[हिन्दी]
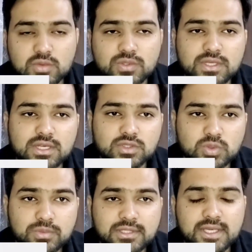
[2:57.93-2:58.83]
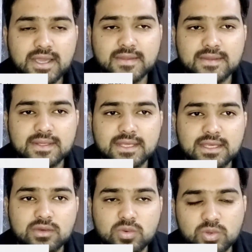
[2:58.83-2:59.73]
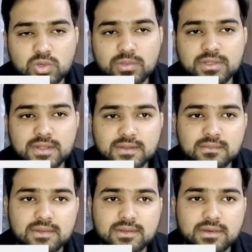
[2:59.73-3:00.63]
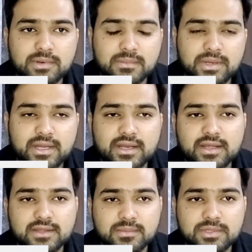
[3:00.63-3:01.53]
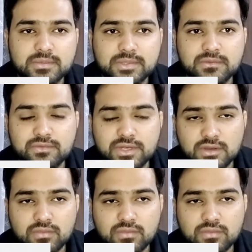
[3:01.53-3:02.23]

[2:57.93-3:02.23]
इस क्वेश्चन का जो भी सही आंसर देंगे उनको भी सिक्स मंथ्स का प्रेपलेडर का सब्सक्रिप्शन फ्री